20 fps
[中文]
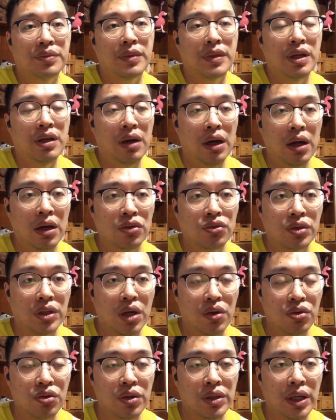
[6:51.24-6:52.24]
啊，就像
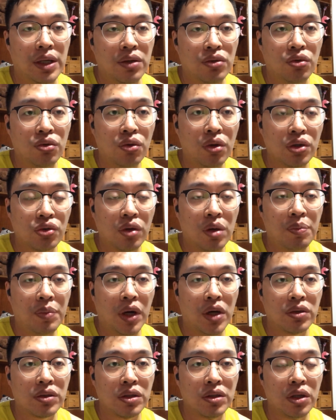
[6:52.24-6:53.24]
我说的，如果说
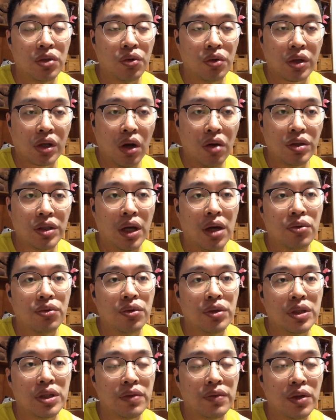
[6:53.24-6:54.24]
保持这种高强
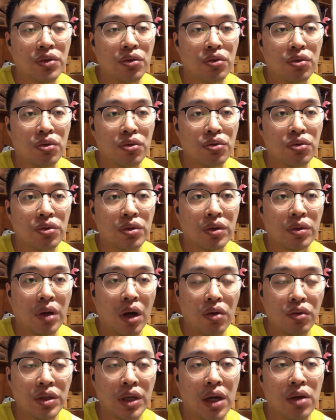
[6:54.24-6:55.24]
度解放军空军
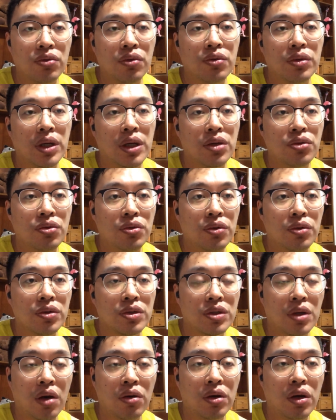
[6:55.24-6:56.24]
高强度的去
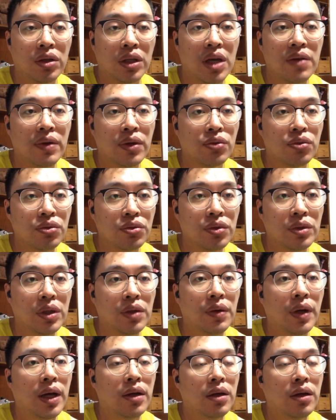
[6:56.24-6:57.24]
骚扰台湾空军的
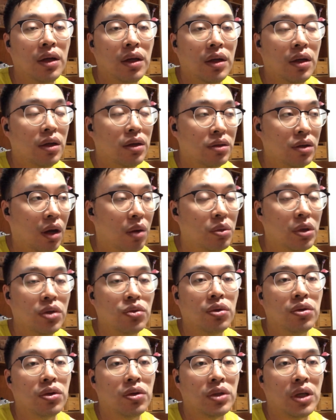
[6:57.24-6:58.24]
话，要不了
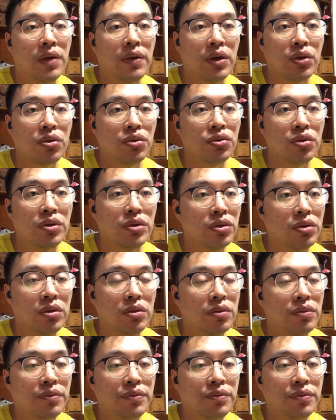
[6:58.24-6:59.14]
多久，台湾空军就